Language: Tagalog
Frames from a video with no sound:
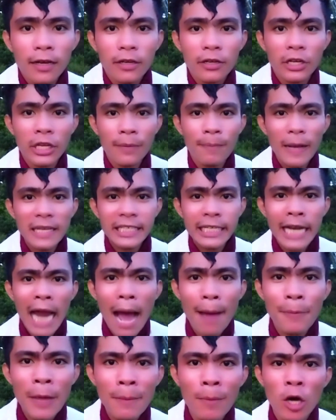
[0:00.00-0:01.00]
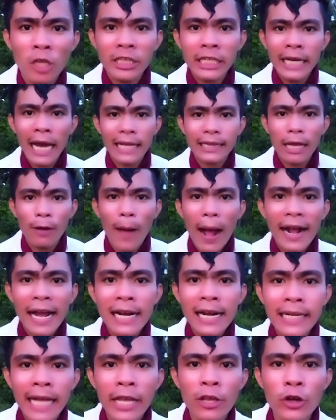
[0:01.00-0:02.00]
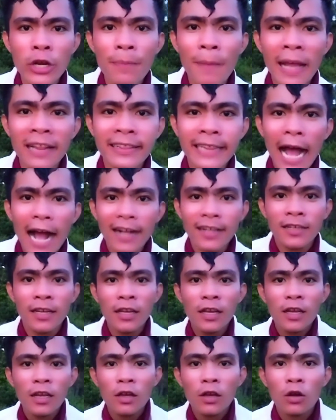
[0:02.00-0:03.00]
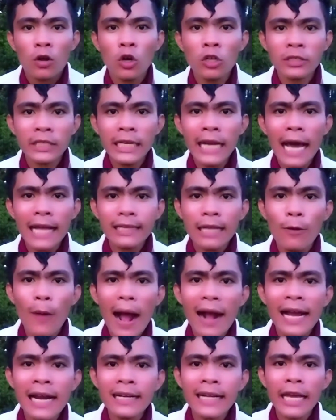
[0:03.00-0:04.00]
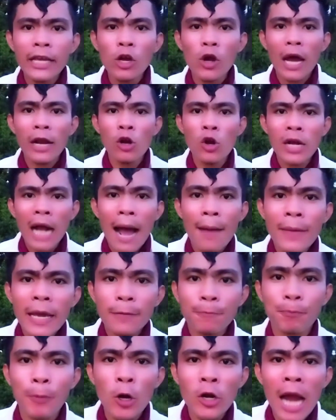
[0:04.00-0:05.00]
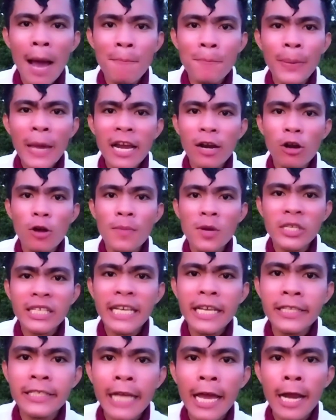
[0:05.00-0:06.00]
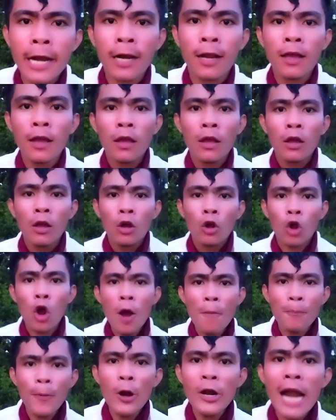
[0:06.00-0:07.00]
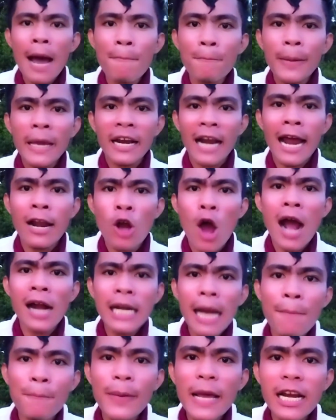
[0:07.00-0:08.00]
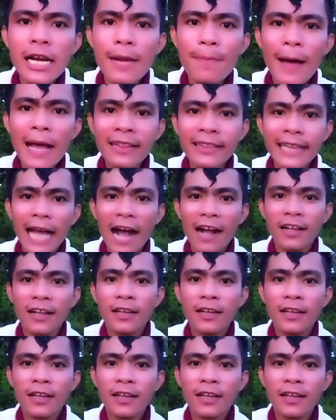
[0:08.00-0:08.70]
di ba sinabi mo tinatawagan kayo ni Bantag? Kung tinatawagan kayo, anong gamit? Po number o messenger? Kung po number, ano ang number ni Bantag?